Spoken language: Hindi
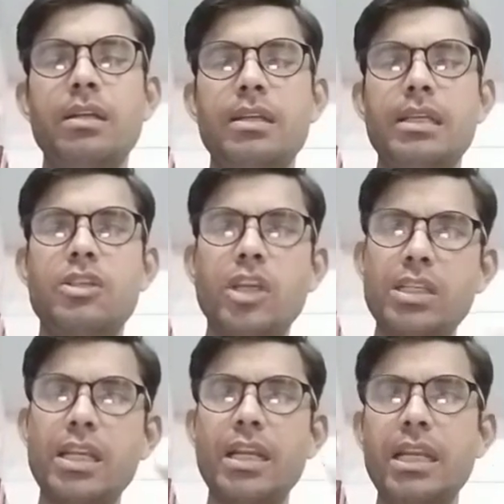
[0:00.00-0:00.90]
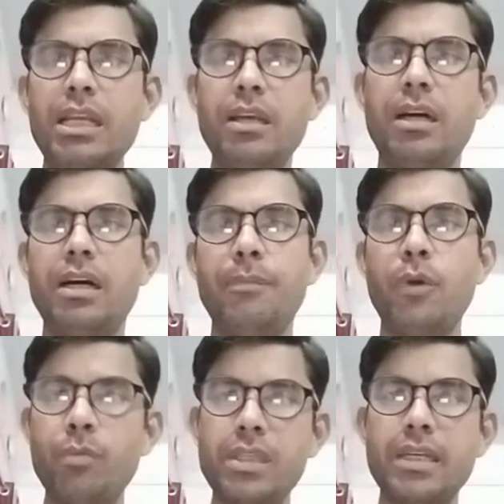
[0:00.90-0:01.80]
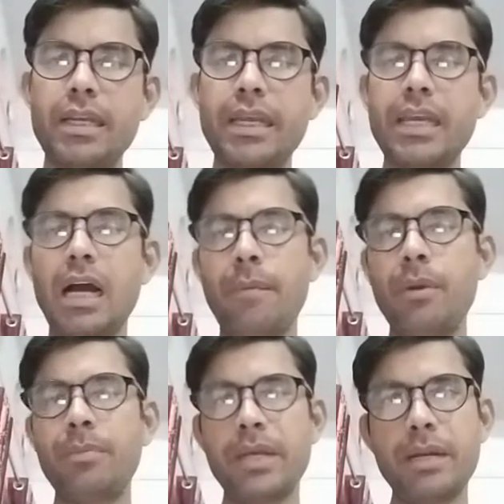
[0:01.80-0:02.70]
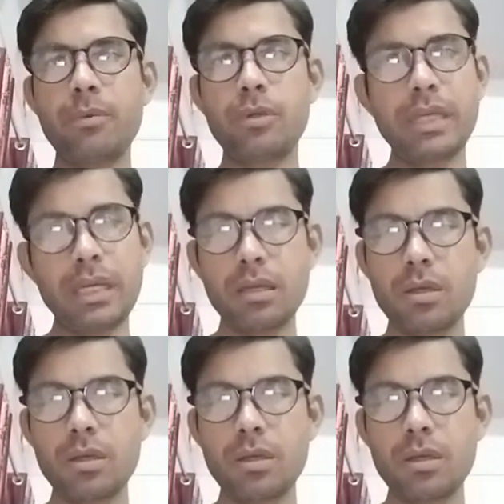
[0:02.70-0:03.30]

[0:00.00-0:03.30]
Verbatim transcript: सिंसियरली प्रोमिस करिए कि आप भी पेड़ पौधे